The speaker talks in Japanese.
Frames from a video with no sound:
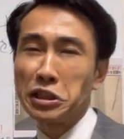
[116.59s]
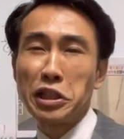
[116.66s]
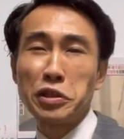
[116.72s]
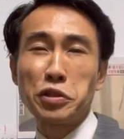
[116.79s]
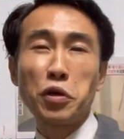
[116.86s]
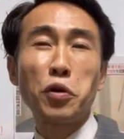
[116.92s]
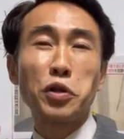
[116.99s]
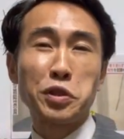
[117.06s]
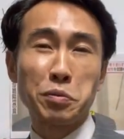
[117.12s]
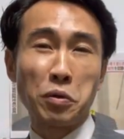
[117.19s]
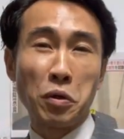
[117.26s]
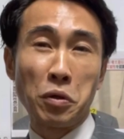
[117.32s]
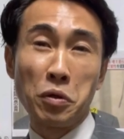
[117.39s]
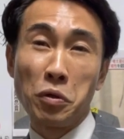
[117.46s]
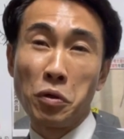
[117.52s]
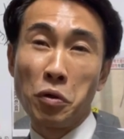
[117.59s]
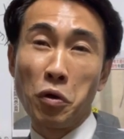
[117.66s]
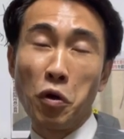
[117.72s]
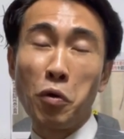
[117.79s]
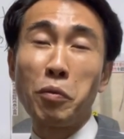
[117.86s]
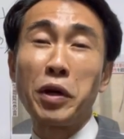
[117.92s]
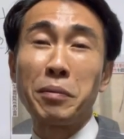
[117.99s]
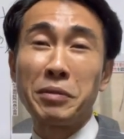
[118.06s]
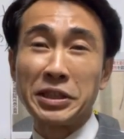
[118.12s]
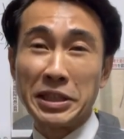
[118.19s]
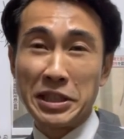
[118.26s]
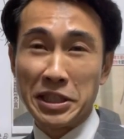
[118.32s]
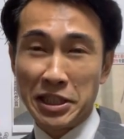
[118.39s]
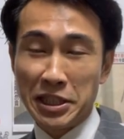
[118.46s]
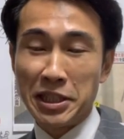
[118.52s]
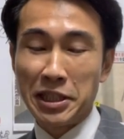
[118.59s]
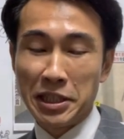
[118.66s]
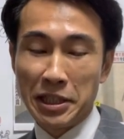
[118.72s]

いるようにも思えませんし、